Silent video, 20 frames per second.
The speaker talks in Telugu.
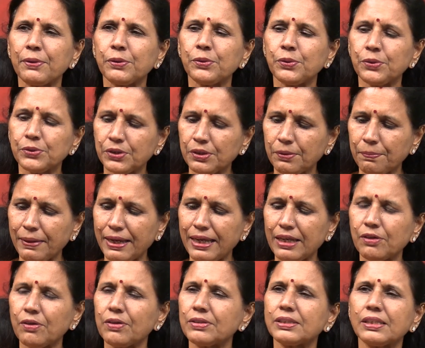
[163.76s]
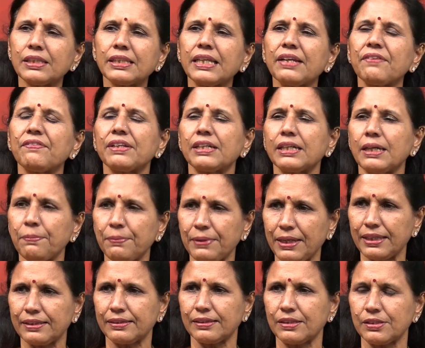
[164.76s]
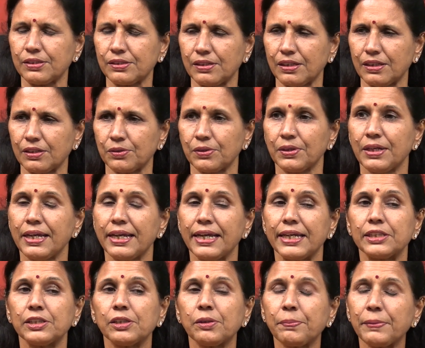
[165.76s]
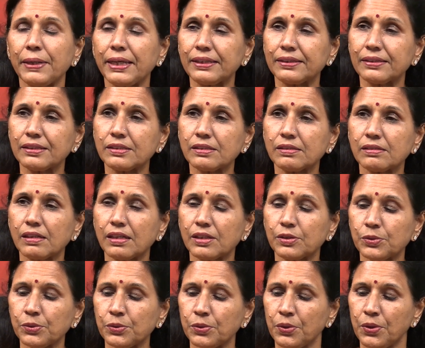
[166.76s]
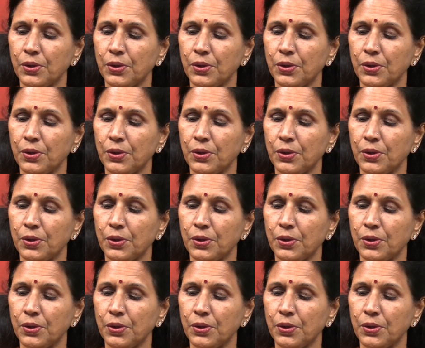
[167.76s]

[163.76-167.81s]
ఇప్పుడు కూతురు బెయిల్ కోసం తీవ్రంగా ప్రయత్నిస్తున్నారు ఎందుకు ప్రయత్నిస్తున్నారు